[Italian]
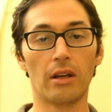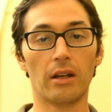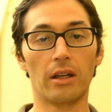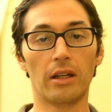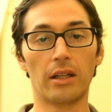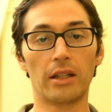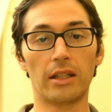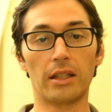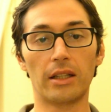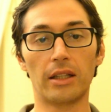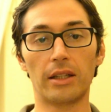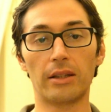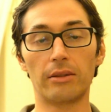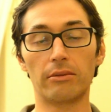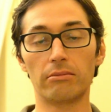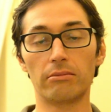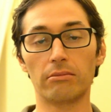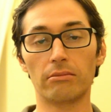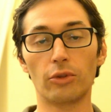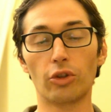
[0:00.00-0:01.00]

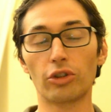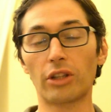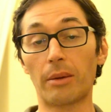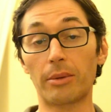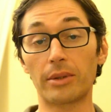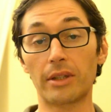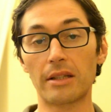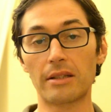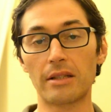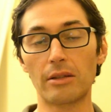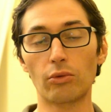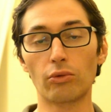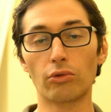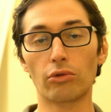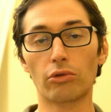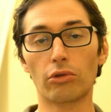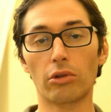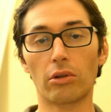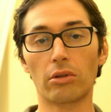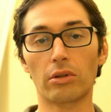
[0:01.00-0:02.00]
eh, notiamo
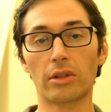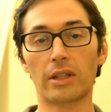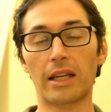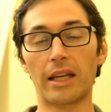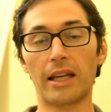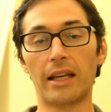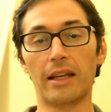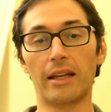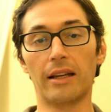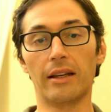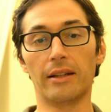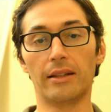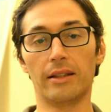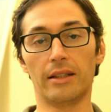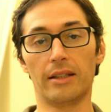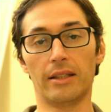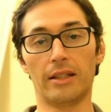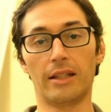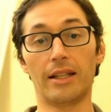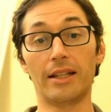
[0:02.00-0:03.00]
innanzitutto che
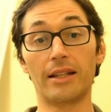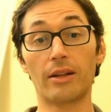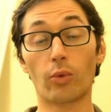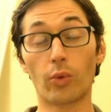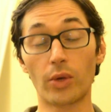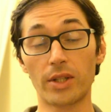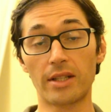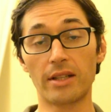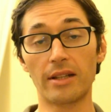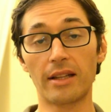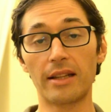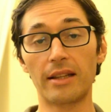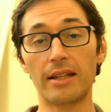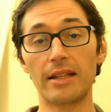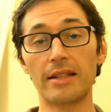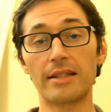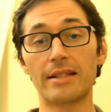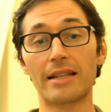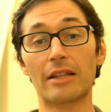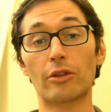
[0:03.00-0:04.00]
eh, questi
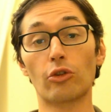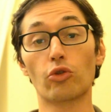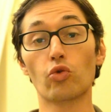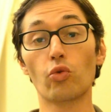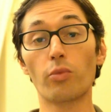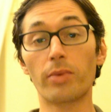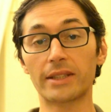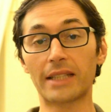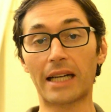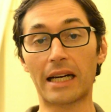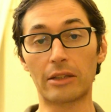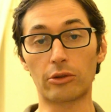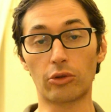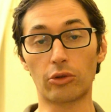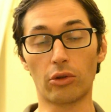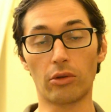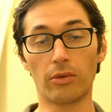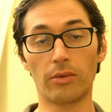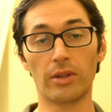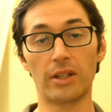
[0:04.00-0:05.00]
indennizi hanno
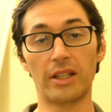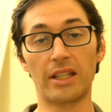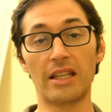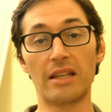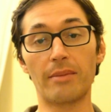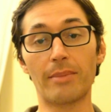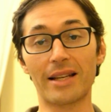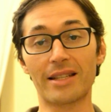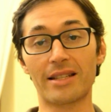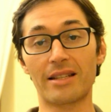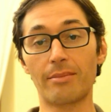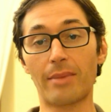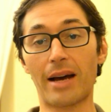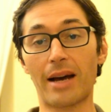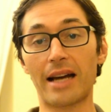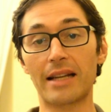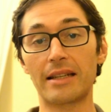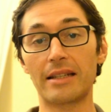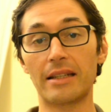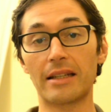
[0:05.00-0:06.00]
superato i
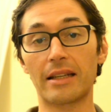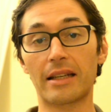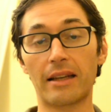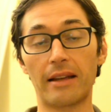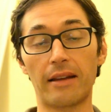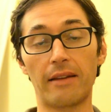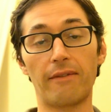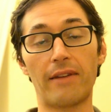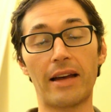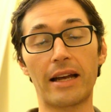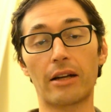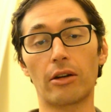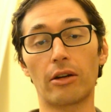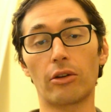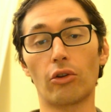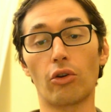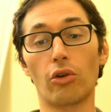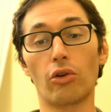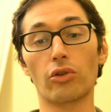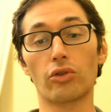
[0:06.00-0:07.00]
massimali che
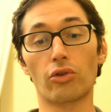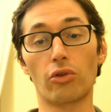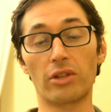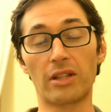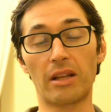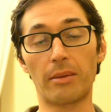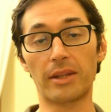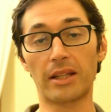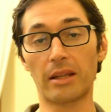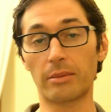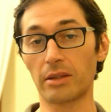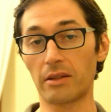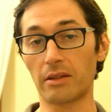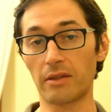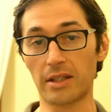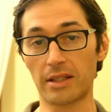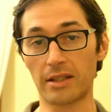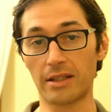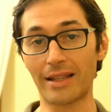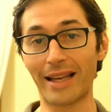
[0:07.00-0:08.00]
vengono solitamente
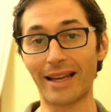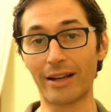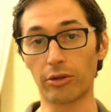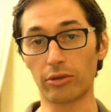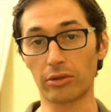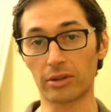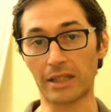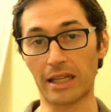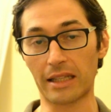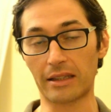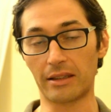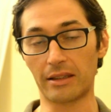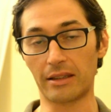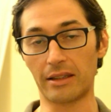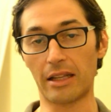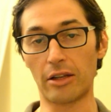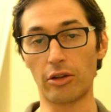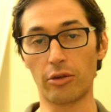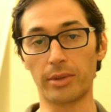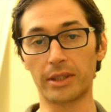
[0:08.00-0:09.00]
previsti dai contratti
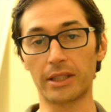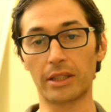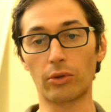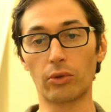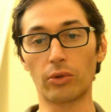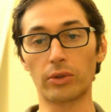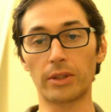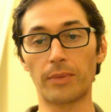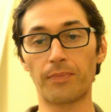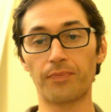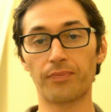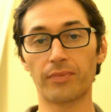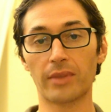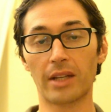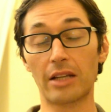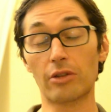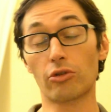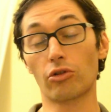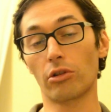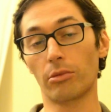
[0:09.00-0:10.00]
degli operatori,
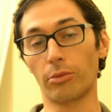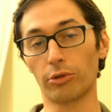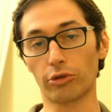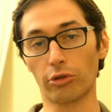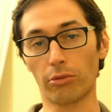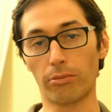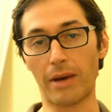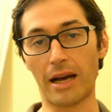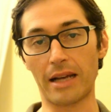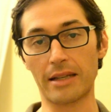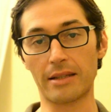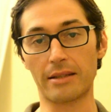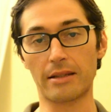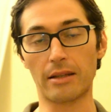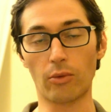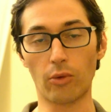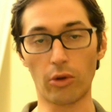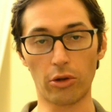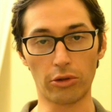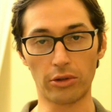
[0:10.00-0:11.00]
che sono molto
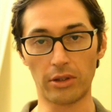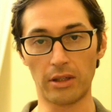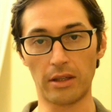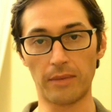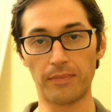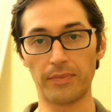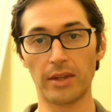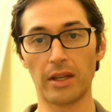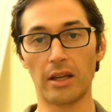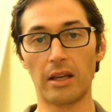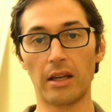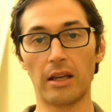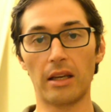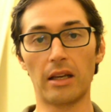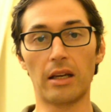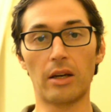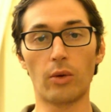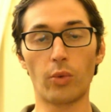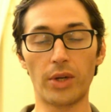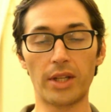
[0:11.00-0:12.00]
bassi, quello di
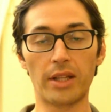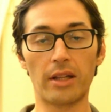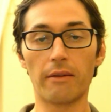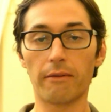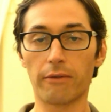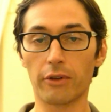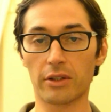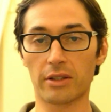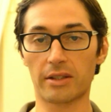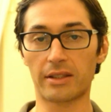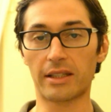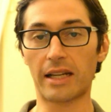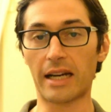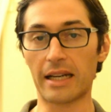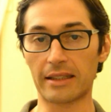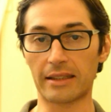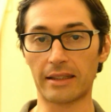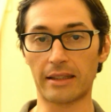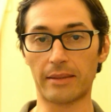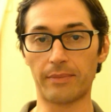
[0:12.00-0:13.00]
eh, Wind
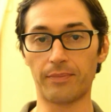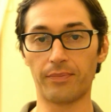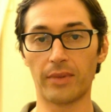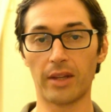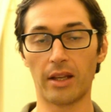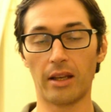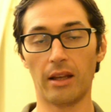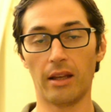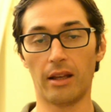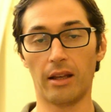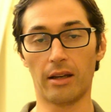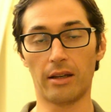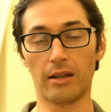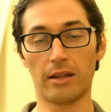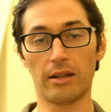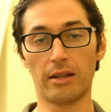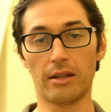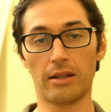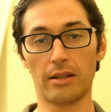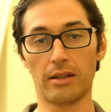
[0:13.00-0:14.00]
Infostata,
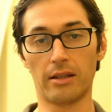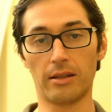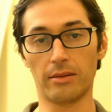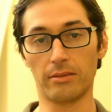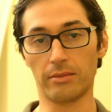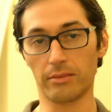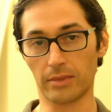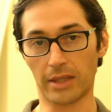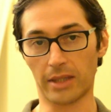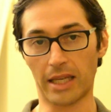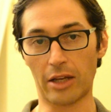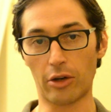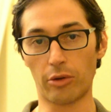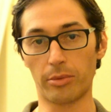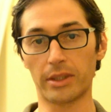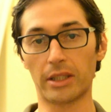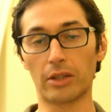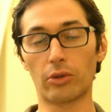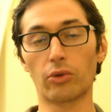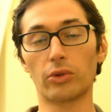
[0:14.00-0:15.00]
yeah. che è
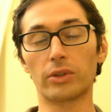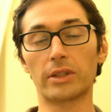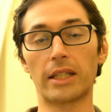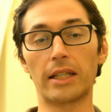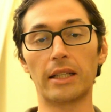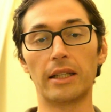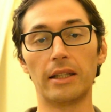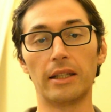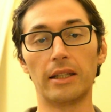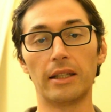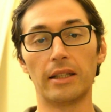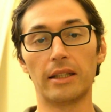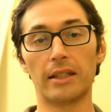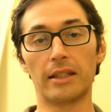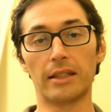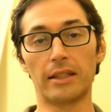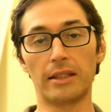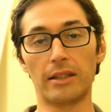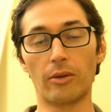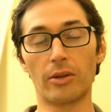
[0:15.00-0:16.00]
l'operatore
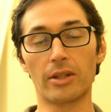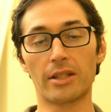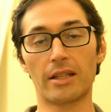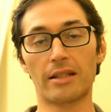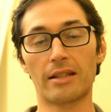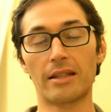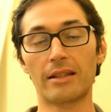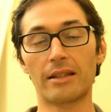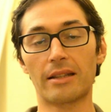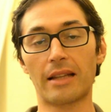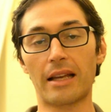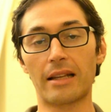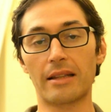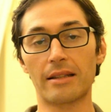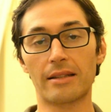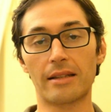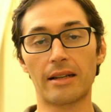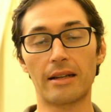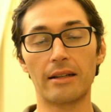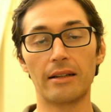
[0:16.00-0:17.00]
eh, di questa
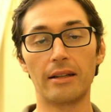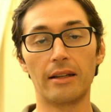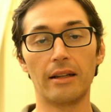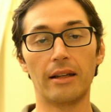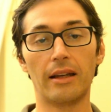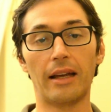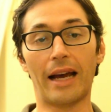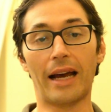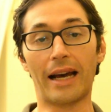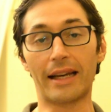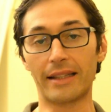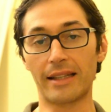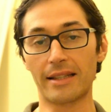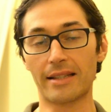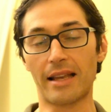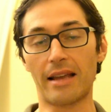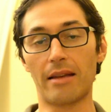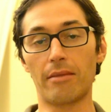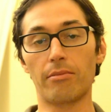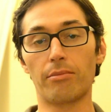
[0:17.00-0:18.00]
sentenza, ad
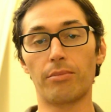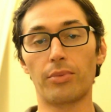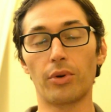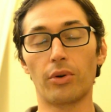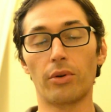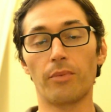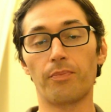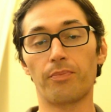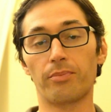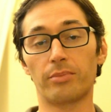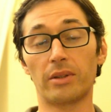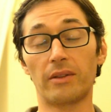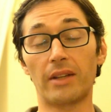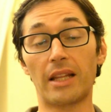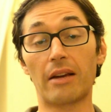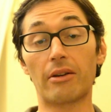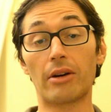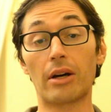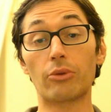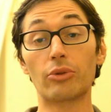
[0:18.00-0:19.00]
esempio,
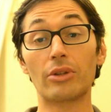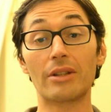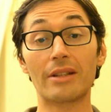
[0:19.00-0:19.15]
prevedeva un